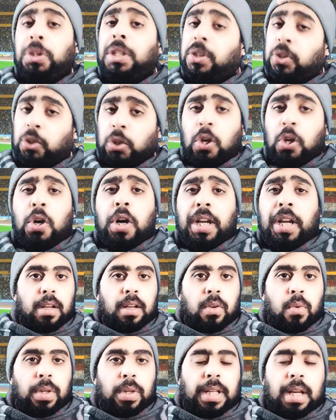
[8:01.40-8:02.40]
اطلاعي
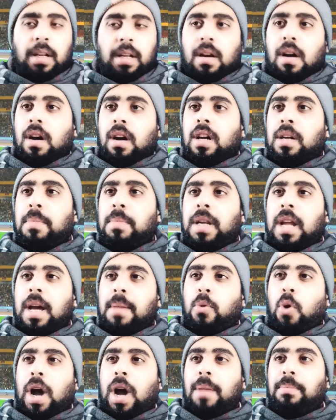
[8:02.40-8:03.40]
وتعليق اخر من
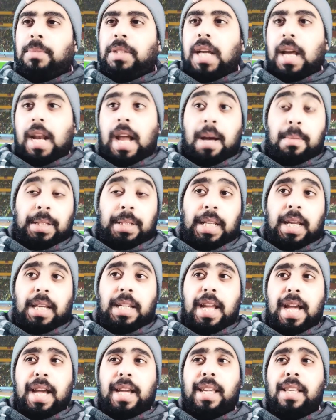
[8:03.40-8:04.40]
ابو حمدي
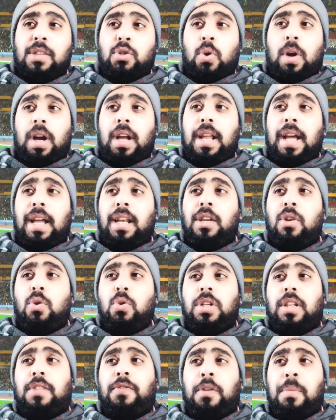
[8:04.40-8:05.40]
الحمداني اخي سؤال هل
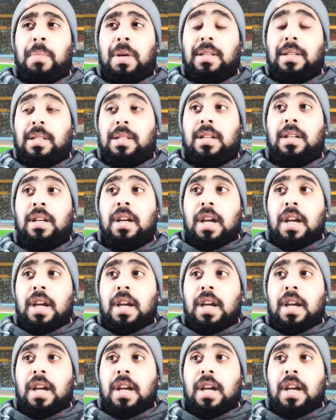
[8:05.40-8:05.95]
يوجد في مصر